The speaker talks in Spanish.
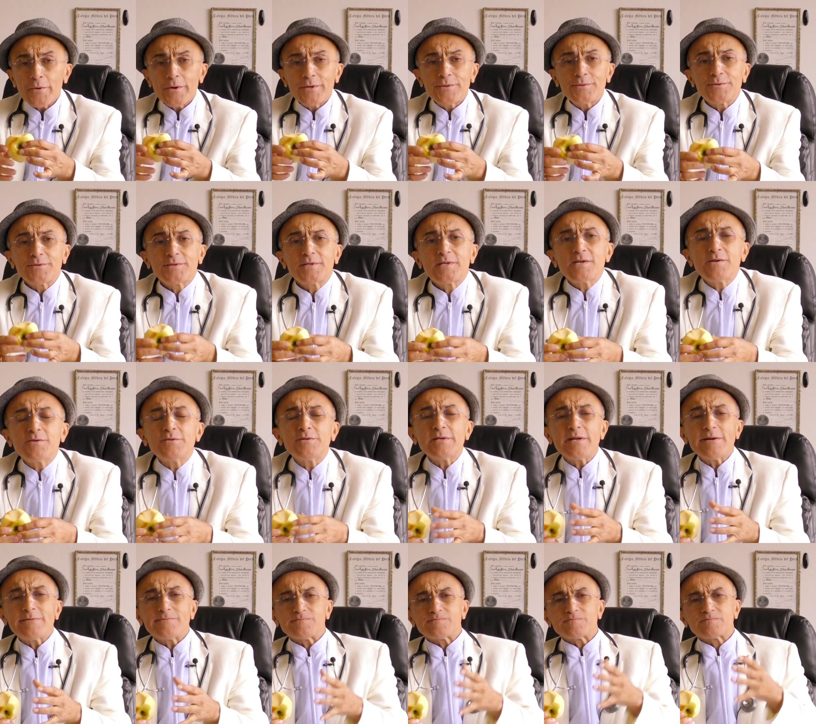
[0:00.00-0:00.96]
Cuando tiene
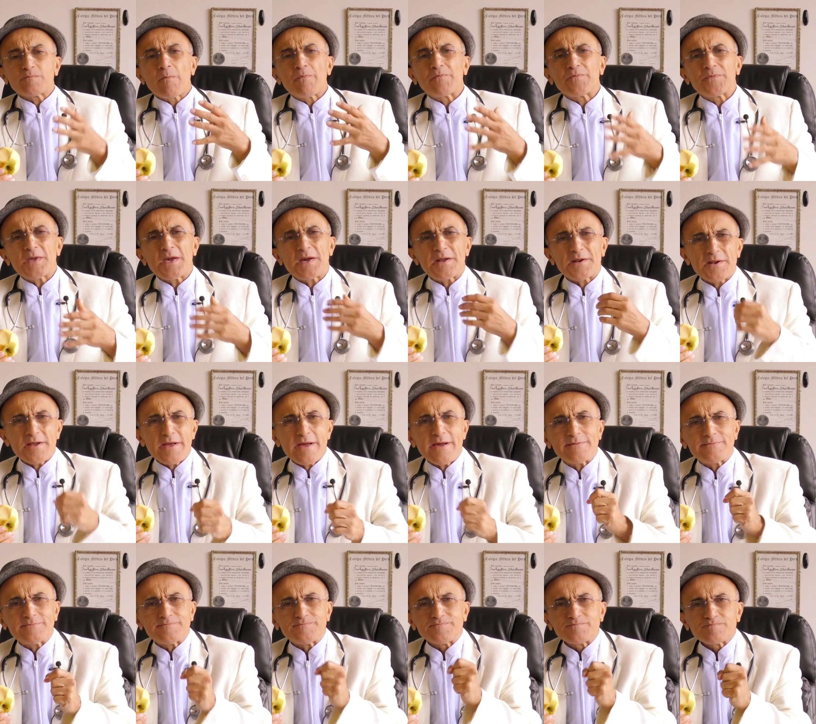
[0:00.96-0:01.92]
una
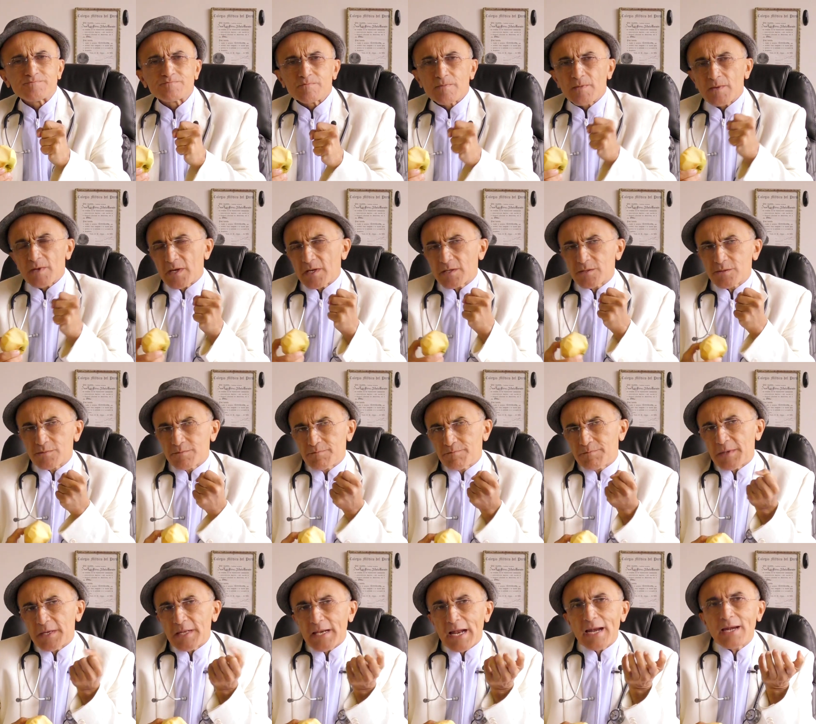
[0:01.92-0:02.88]
diarrea que es
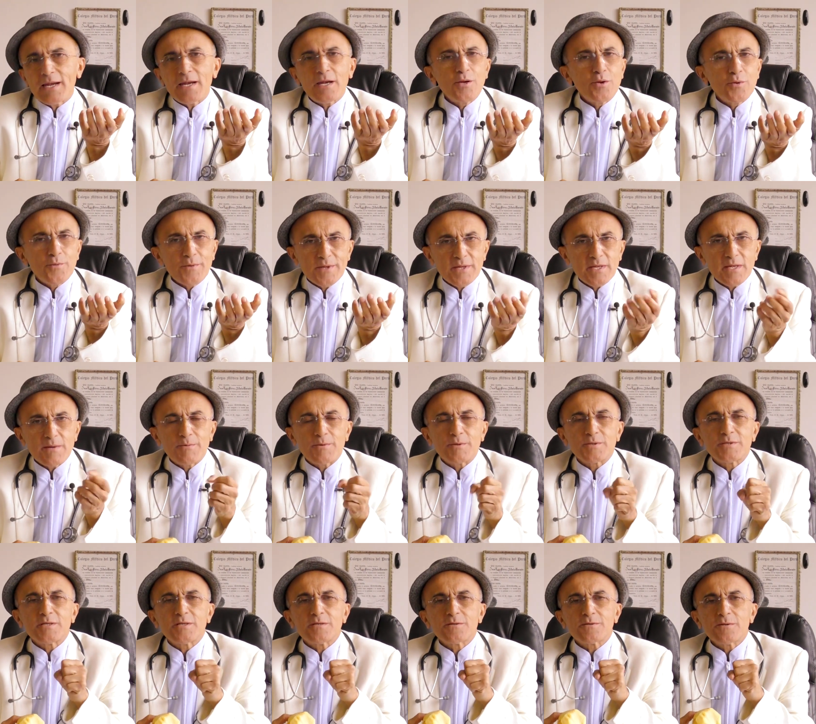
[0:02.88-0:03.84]
viral el
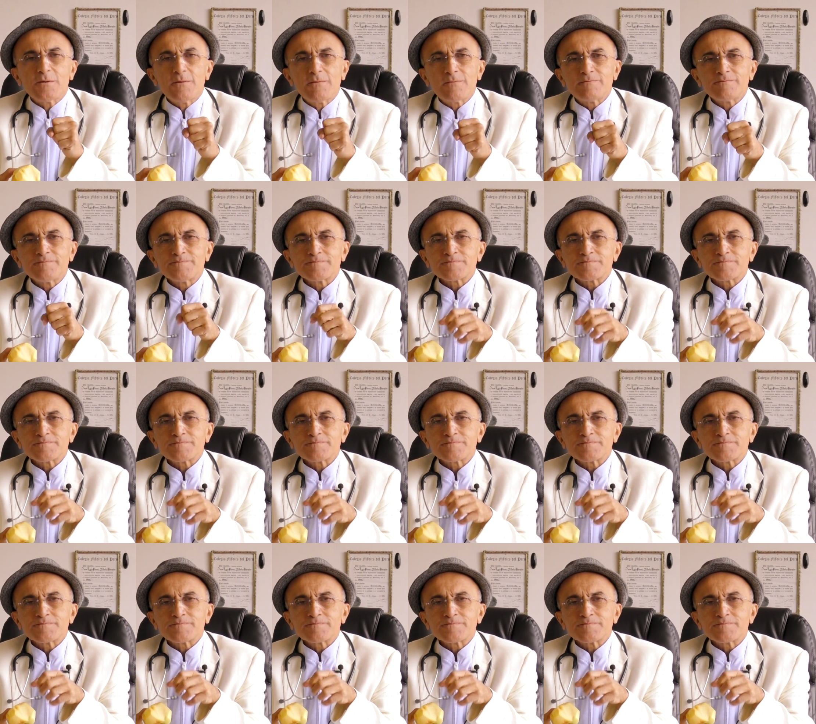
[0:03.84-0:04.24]
90%,